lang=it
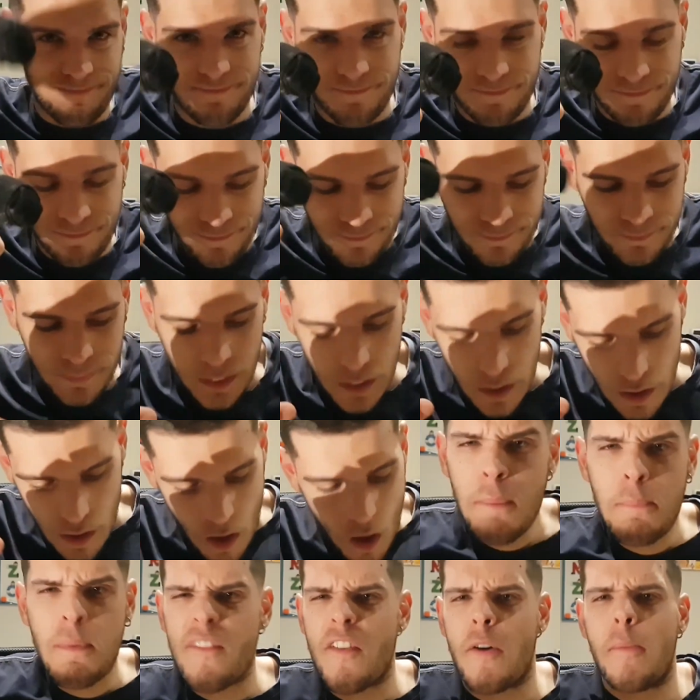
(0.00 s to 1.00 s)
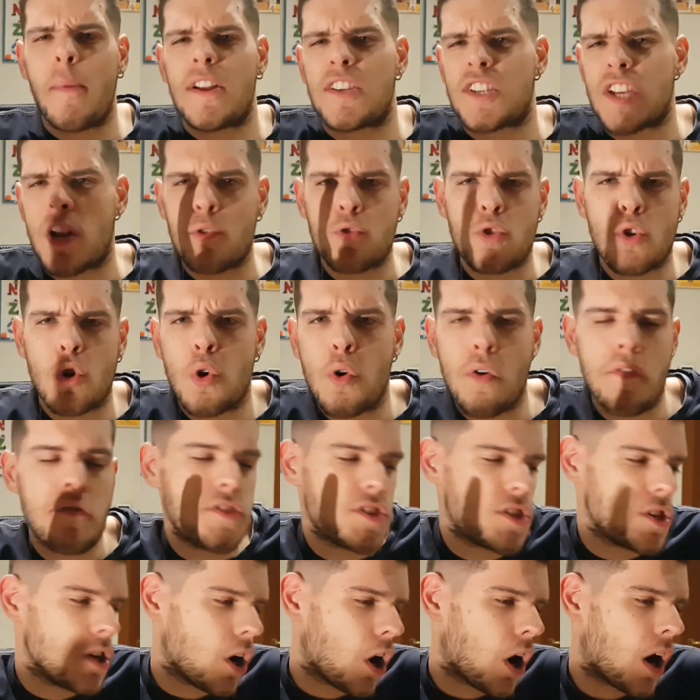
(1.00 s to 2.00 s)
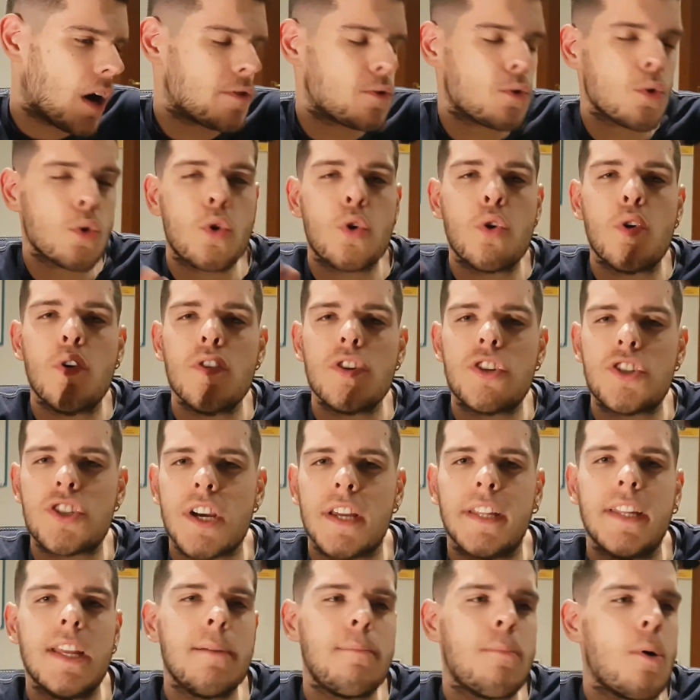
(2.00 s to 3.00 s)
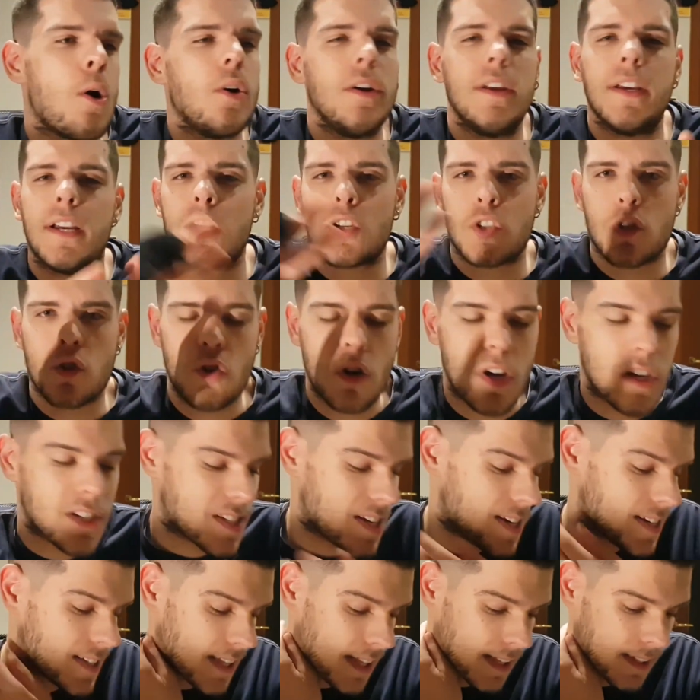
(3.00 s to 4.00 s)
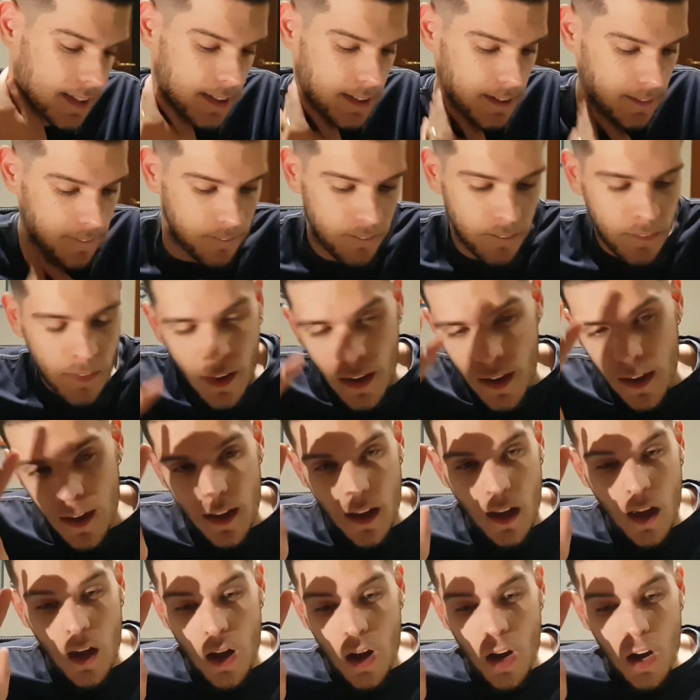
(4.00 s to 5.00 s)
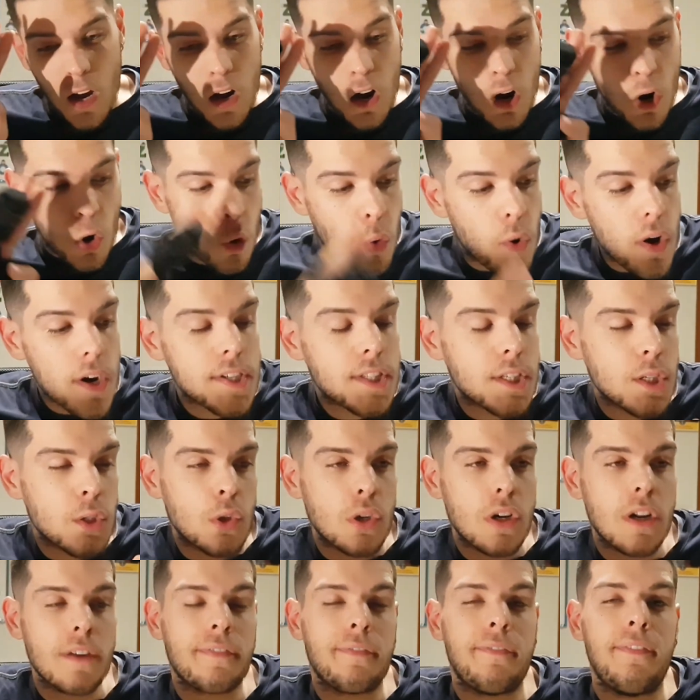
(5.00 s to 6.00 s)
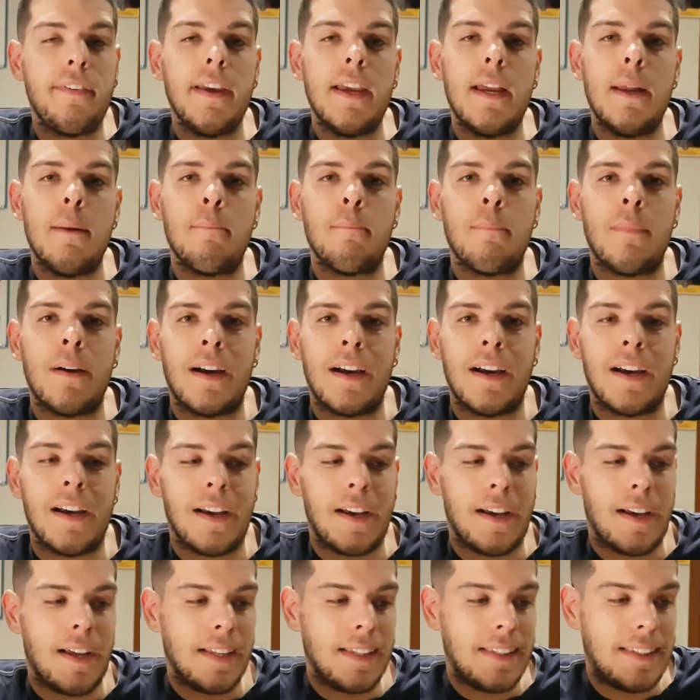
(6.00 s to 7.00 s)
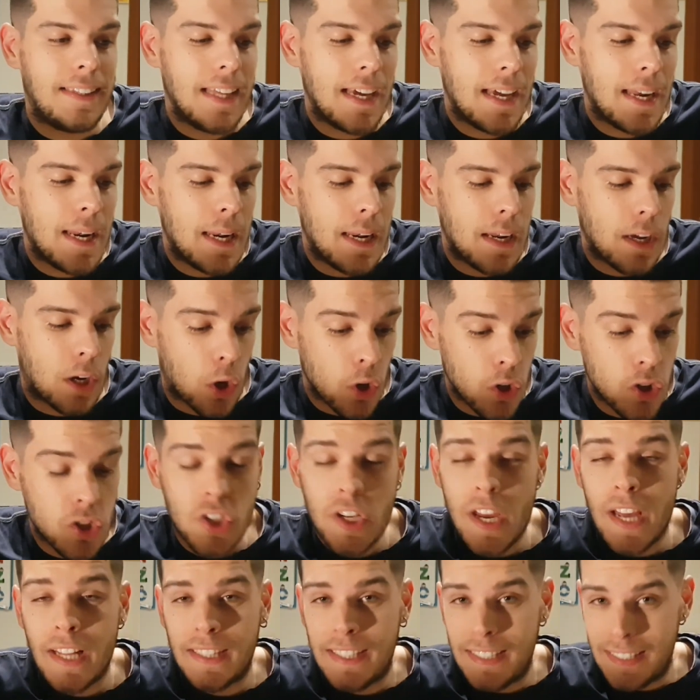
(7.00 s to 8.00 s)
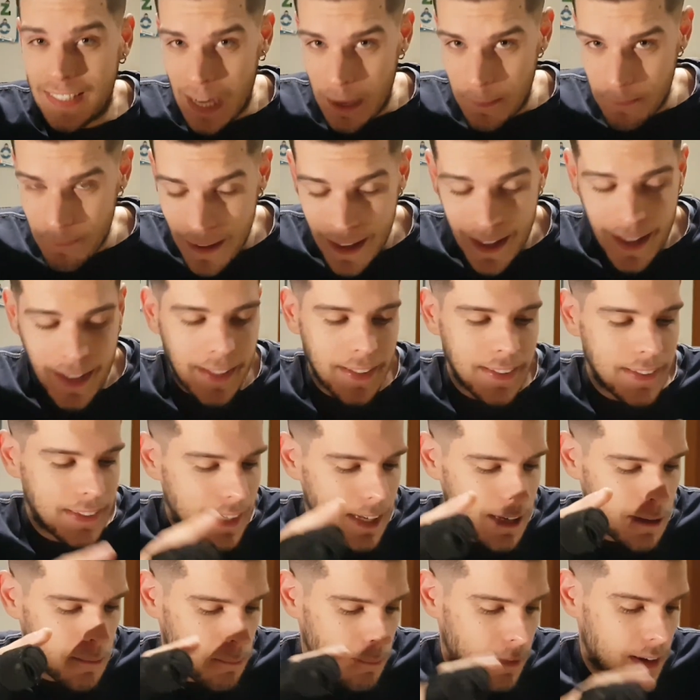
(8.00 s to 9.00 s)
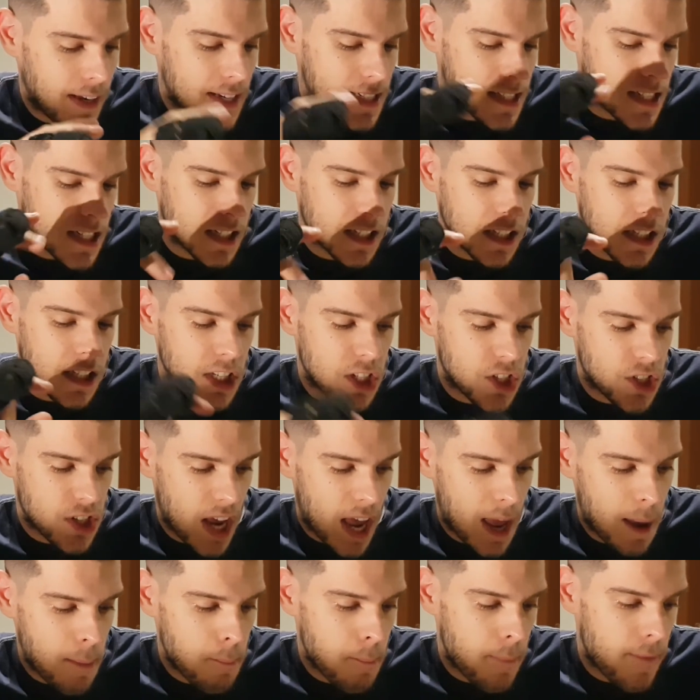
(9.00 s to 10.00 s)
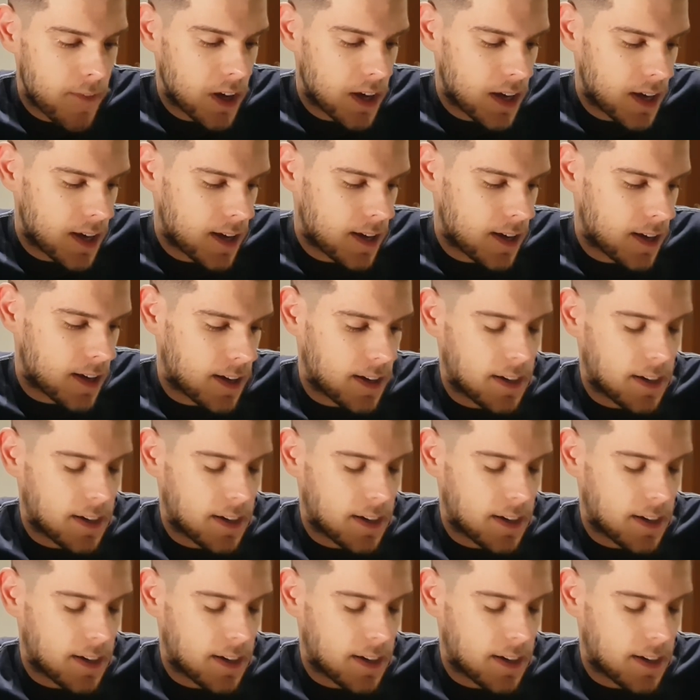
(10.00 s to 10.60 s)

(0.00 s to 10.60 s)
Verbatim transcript: Mm-hmm. E poi vabbè c'è Oso Gucci, e Diaboli che sono a sé stante. Questi sono i film eh, del, consigliati da me del mese di dicembre.